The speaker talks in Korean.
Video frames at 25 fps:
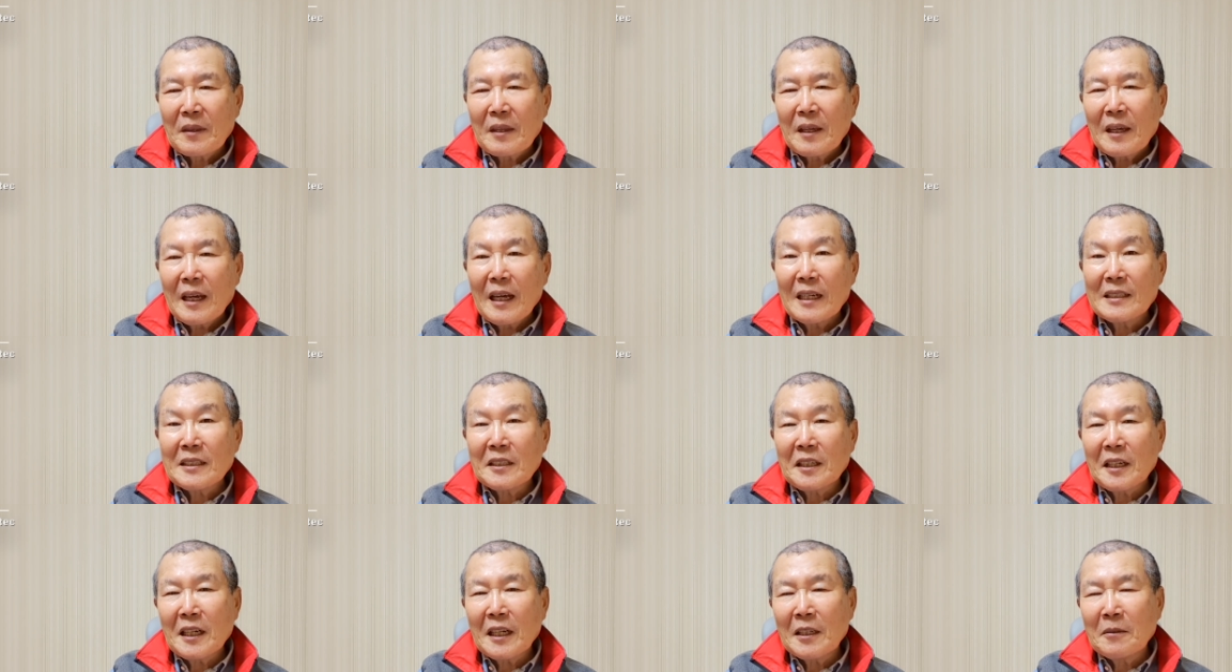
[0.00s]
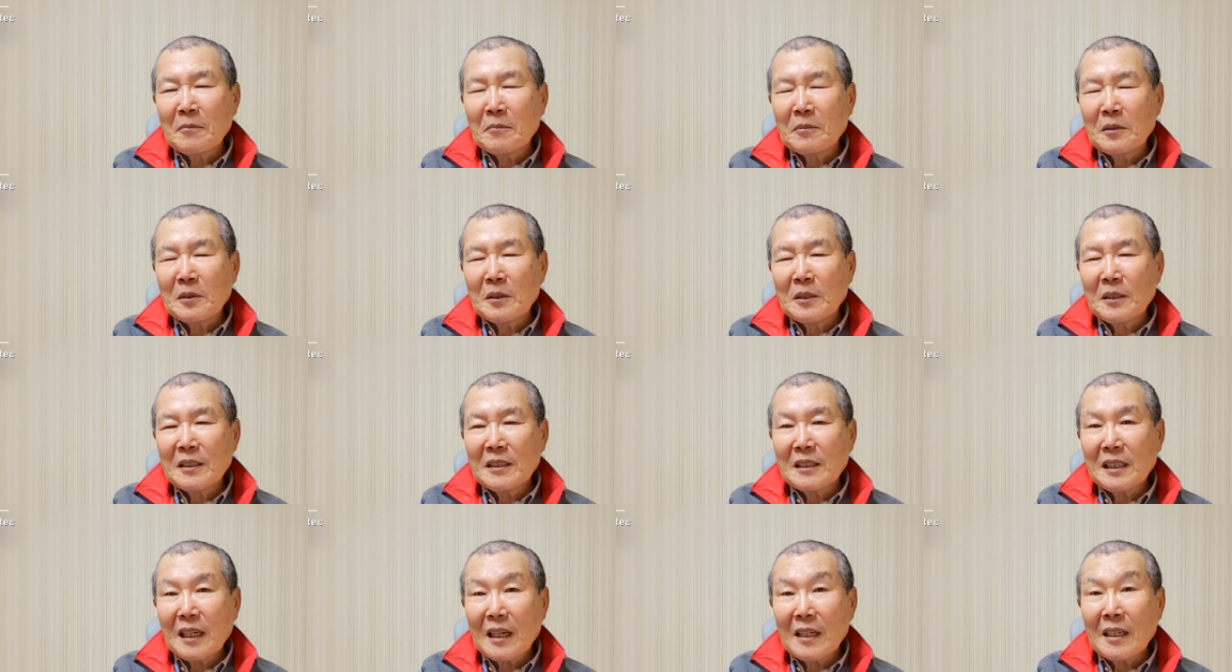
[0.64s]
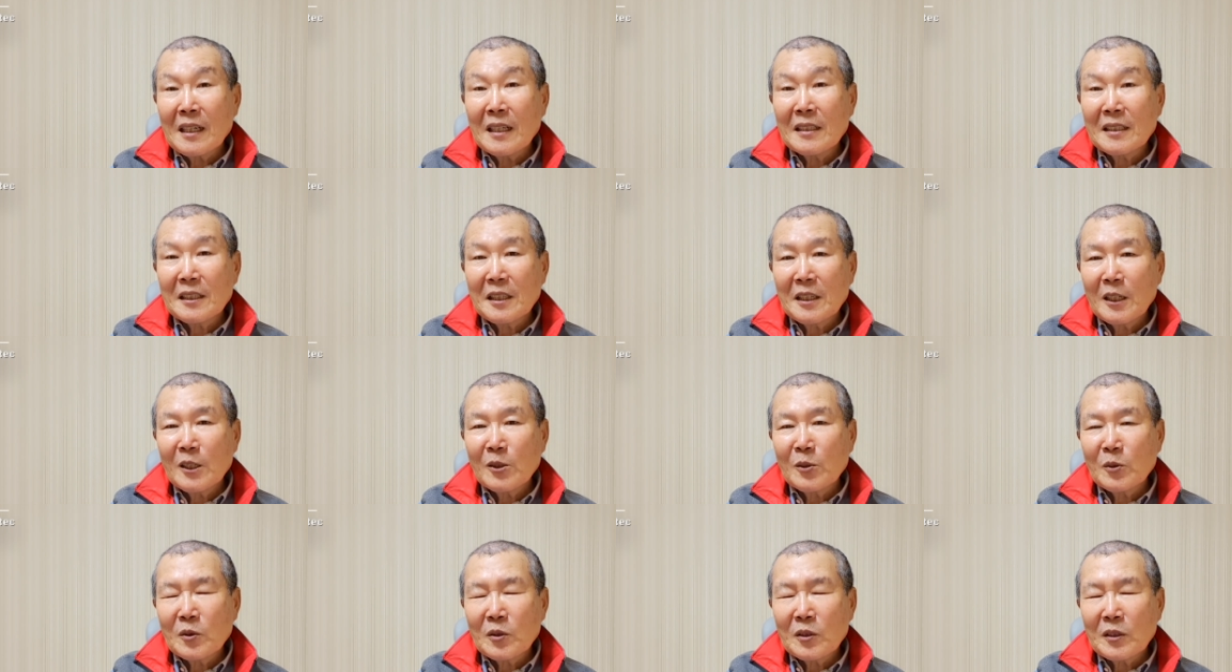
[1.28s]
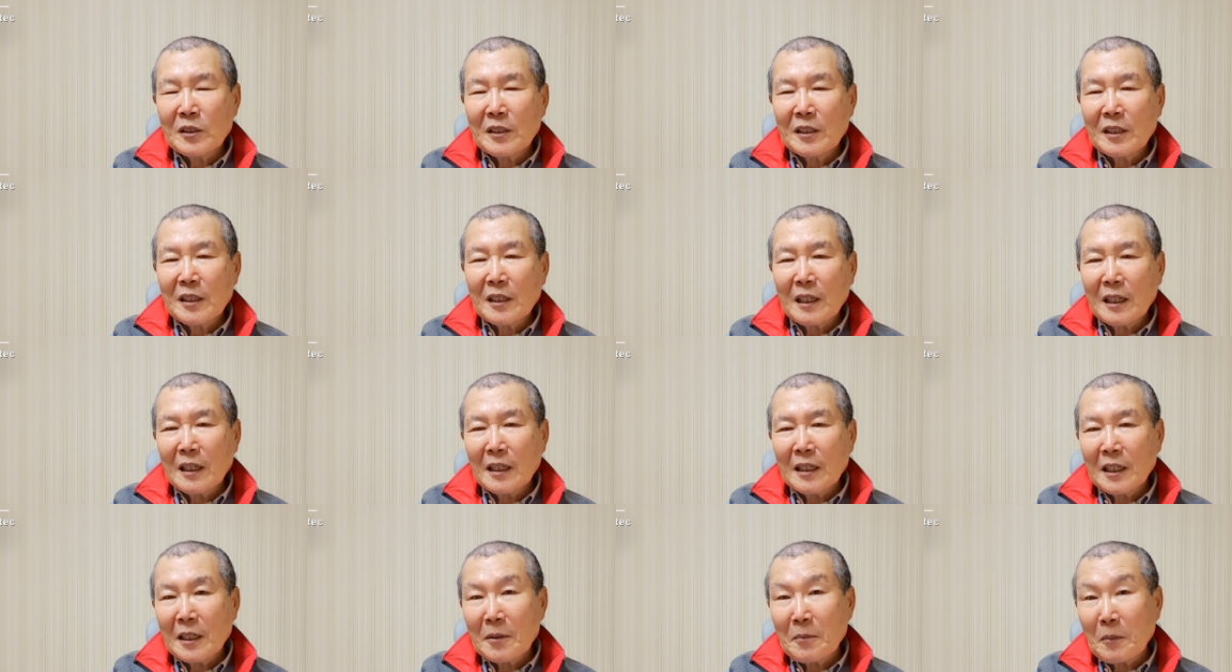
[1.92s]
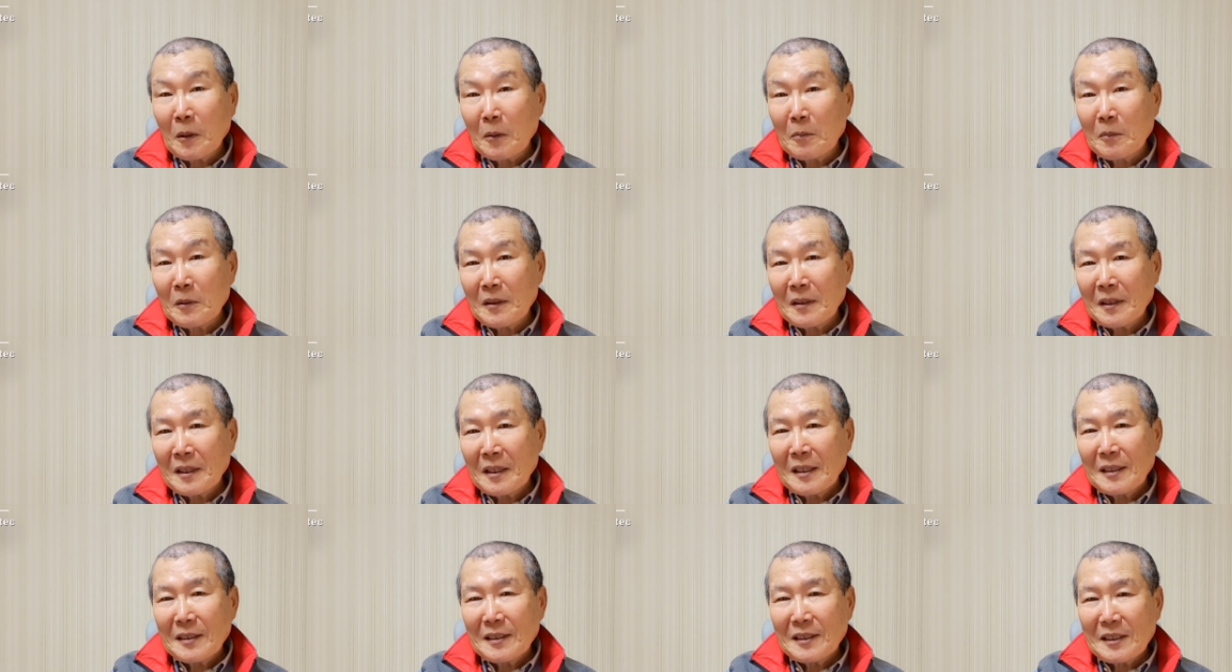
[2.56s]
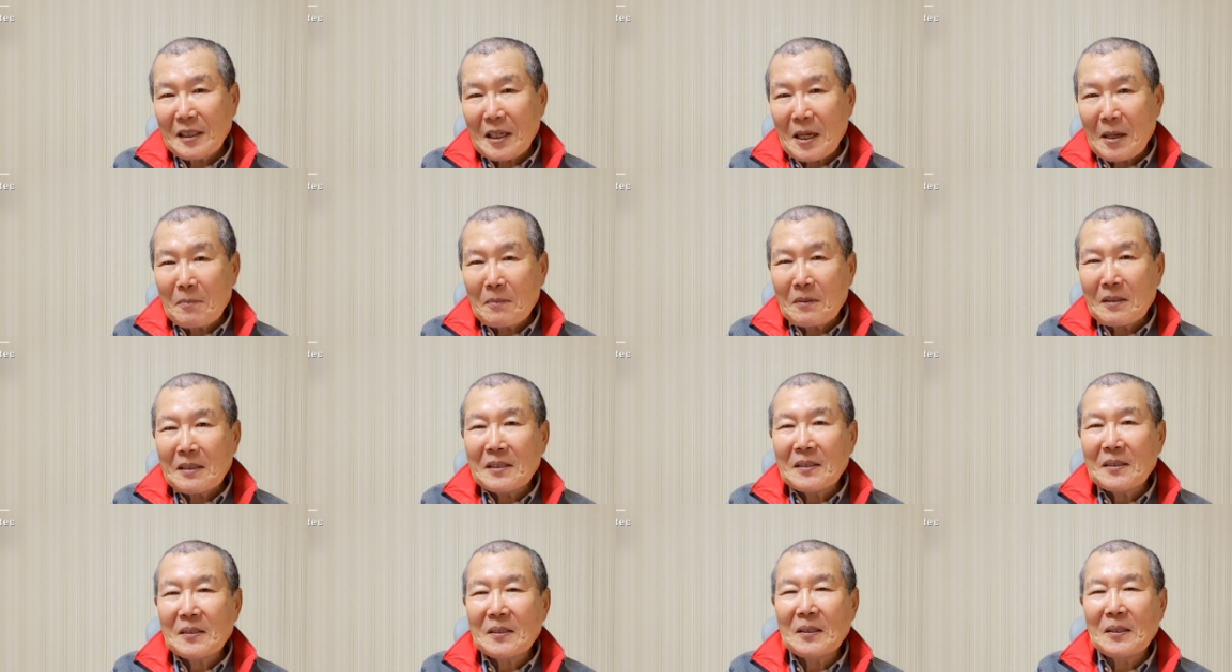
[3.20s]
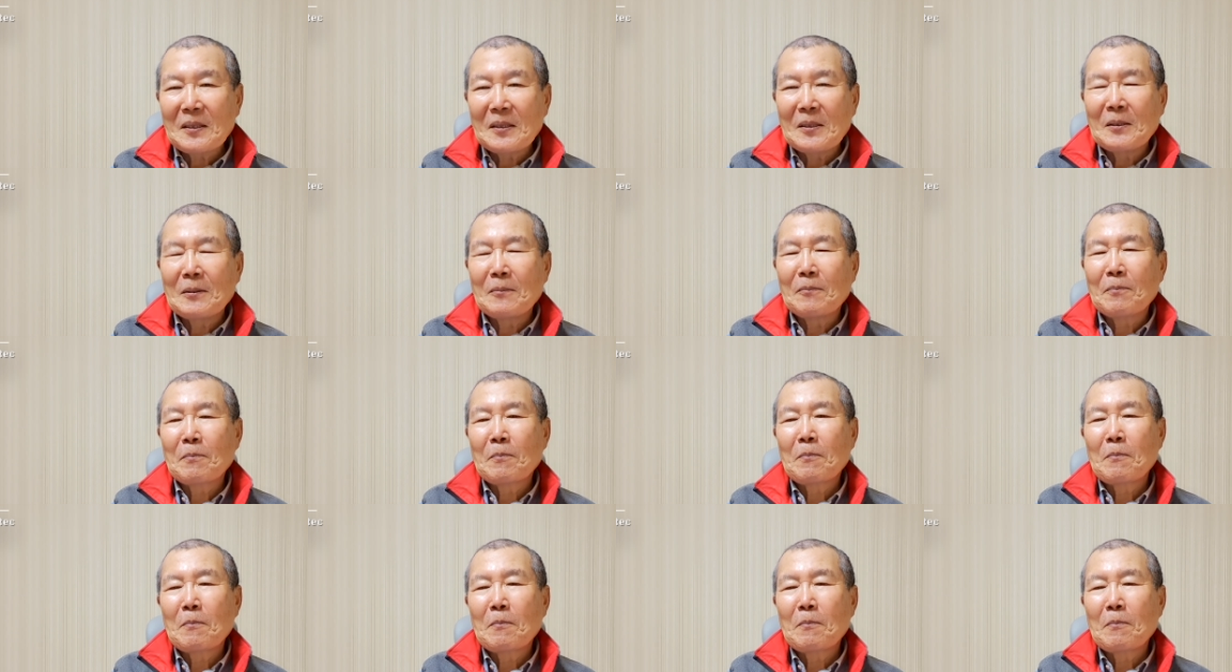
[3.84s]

해설하는 분들이 잘 해설해 주시니까 이렇게 보면 재미있어요.